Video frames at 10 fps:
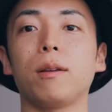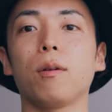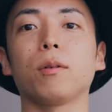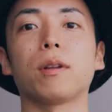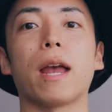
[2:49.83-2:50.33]
とい
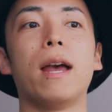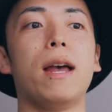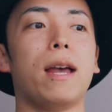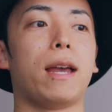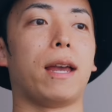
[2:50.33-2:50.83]
うことで、
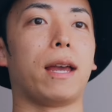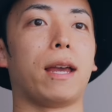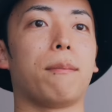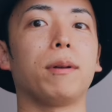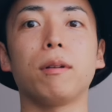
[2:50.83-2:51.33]

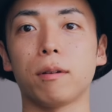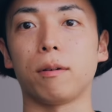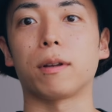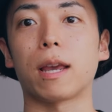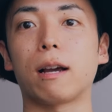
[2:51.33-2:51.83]
えー、バトル
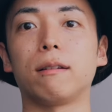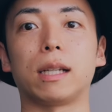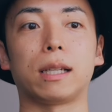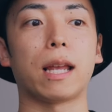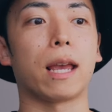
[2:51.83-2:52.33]
の結果はで
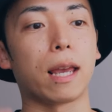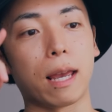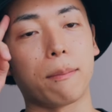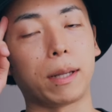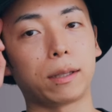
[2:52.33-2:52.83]
すね、
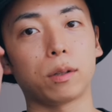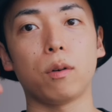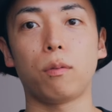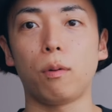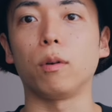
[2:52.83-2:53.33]
えー、
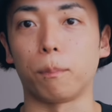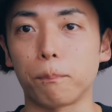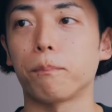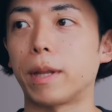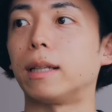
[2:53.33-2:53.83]
ベスト4
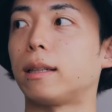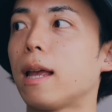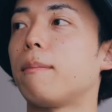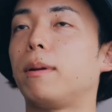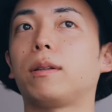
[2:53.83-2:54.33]
です
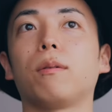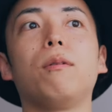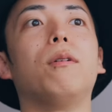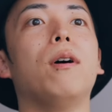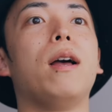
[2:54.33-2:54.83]
ね、ベスト
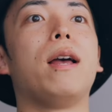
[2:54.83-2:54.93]
4、